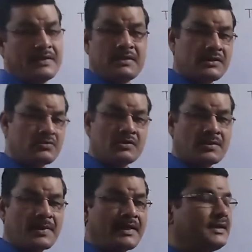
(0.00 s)
एजेंसी को
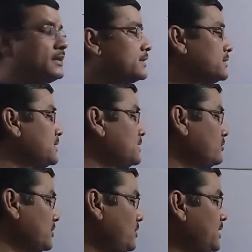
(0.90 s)
सप्लाई नहीं कर सकते
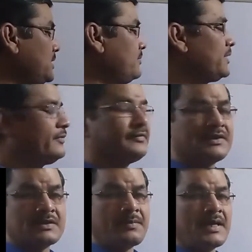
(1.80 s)
क्योंकि ऑलरेडी हमने
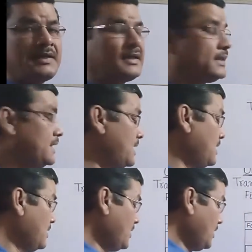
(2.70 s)
फिफ्टी सप्लाई कर दिया